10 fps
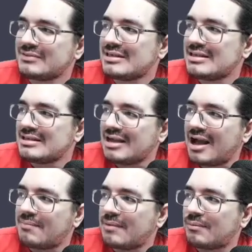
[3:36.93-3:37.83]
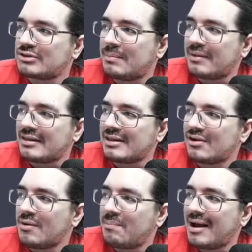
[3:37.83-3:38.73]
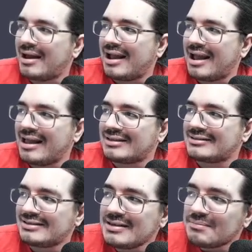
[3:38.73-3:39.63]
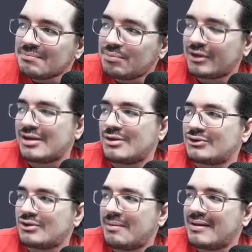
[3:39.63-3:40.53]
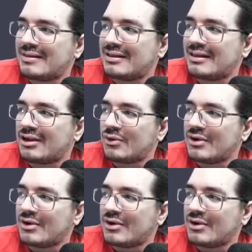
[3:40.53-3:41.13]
y ya vamos a pedirlo para Steam porque yo solamente tengo